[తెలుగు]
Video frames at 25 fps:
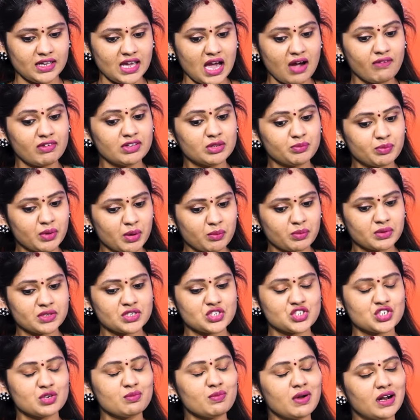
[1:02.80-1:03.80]
యావత్
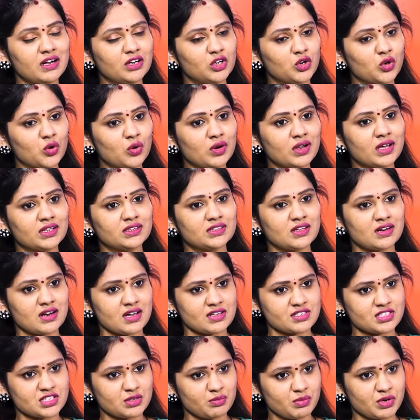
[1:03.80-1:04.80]
ప్రపంచం అండ్ కోల్కతా
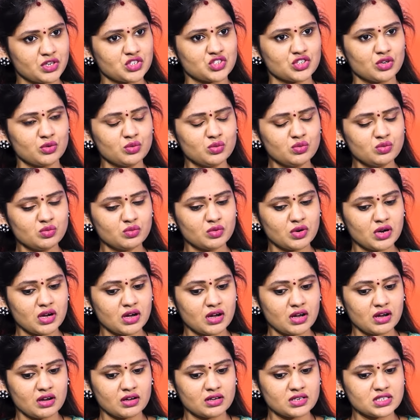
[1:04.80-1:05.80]
రాష్ట్ర ప్రజలు
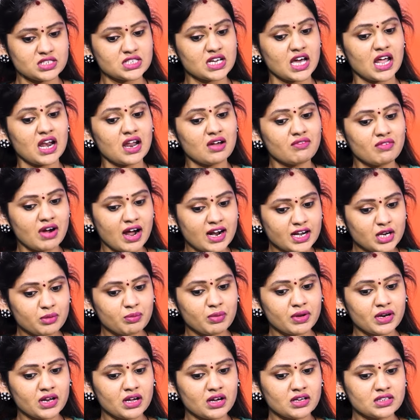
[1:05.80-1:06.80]
చాలా
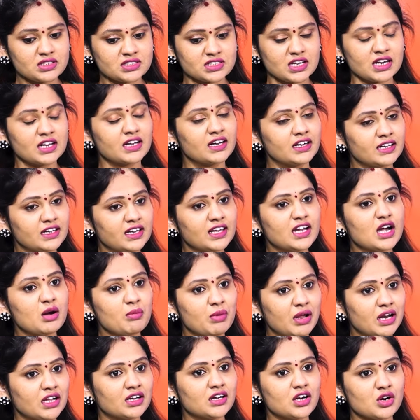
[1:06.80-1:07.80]
వాటిపైన చాలా గట్టిగా
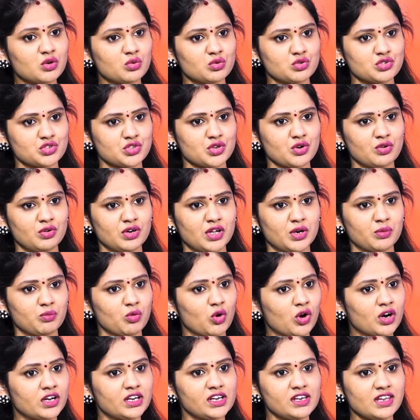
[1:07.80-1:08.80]
బలంగా కూర్చొని ఉన్నారు
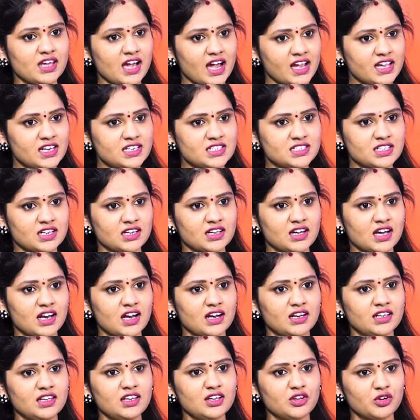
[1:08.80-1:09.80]
ఒకటి న్యాయం
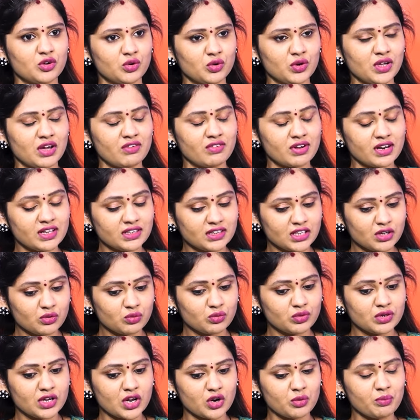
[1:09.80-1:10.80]
జరగాలని రెండు ఎవరైతే
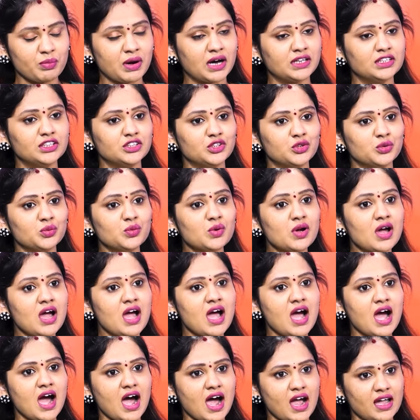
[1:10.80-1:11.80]
ఉన్నారో బాధితులు
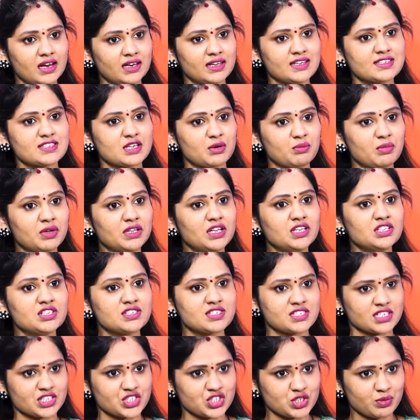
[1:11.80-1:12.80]
ఆయనకు సంబంధించి
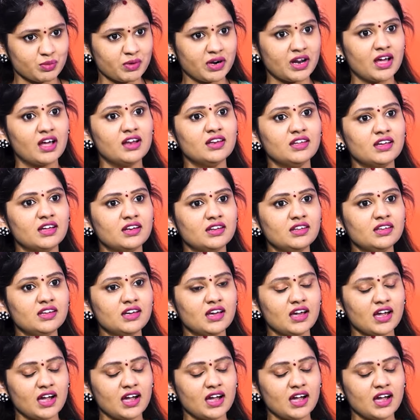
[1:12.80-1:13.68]
శిక్ష పడాలి అని